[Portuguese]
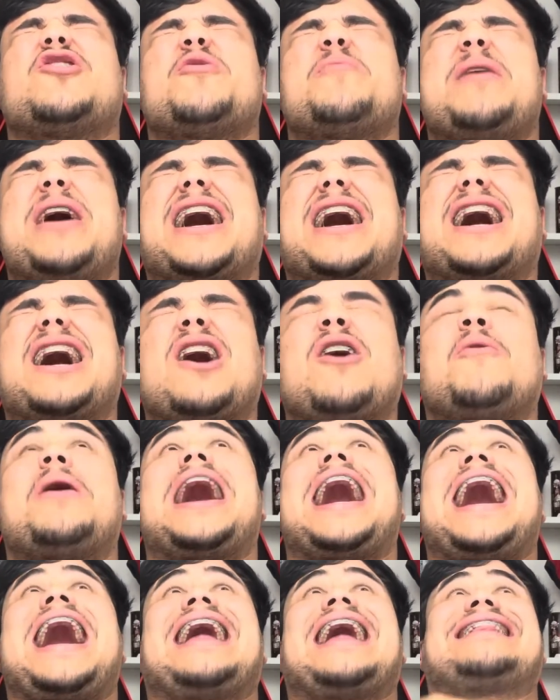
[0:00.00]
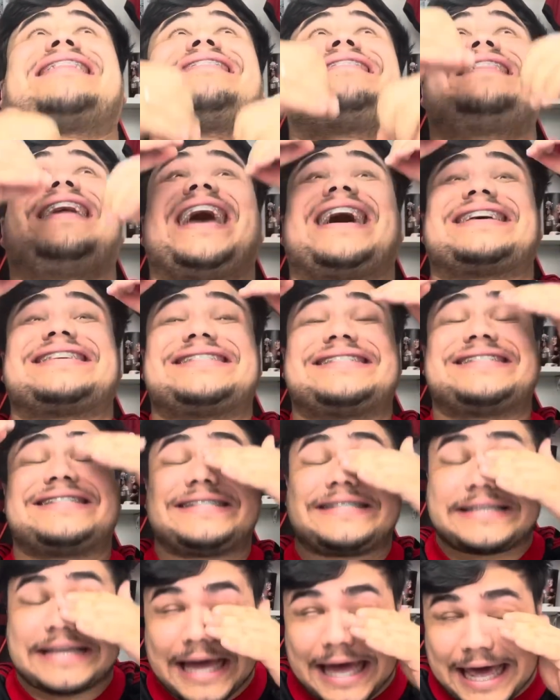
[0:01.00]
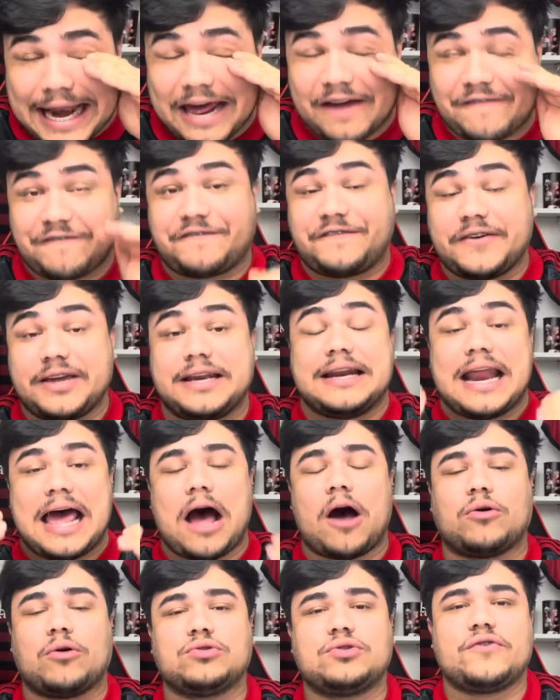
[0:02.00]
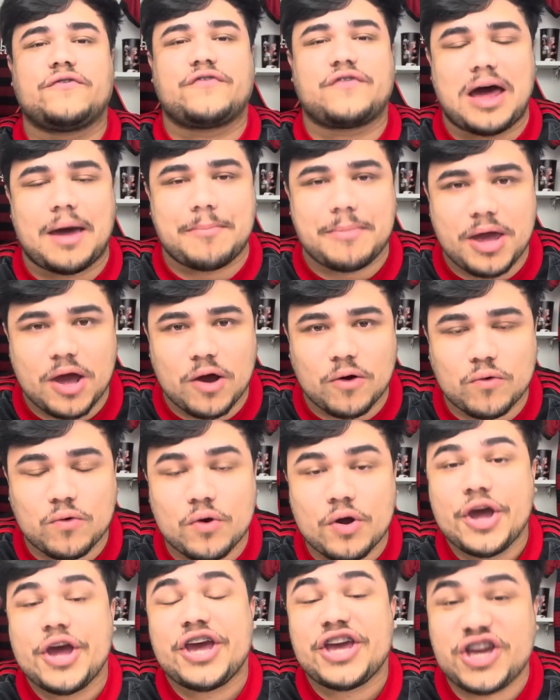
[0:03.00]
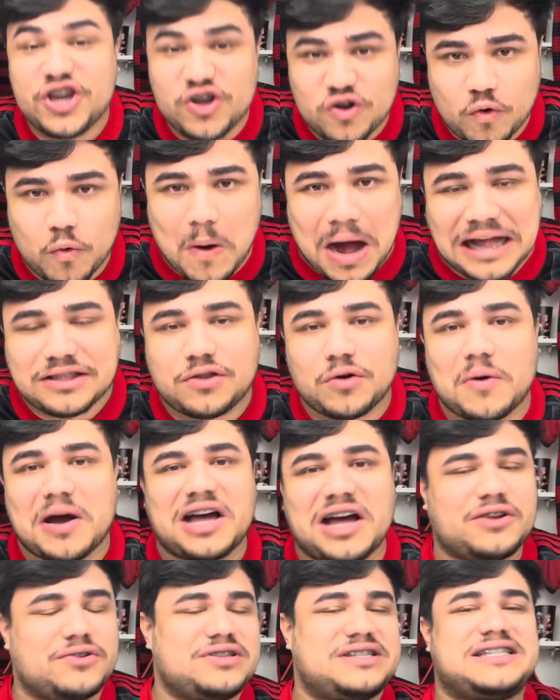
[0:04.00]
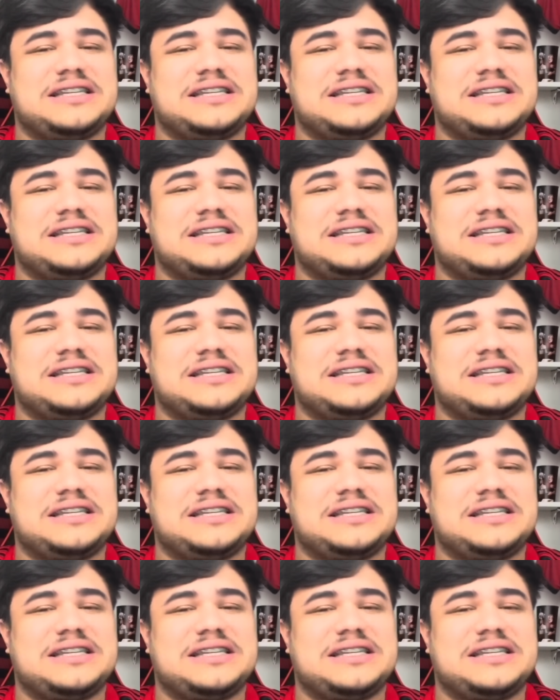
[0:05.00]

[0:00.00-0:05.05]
do Mengão, a terceira final do Flamengo em quatro anos.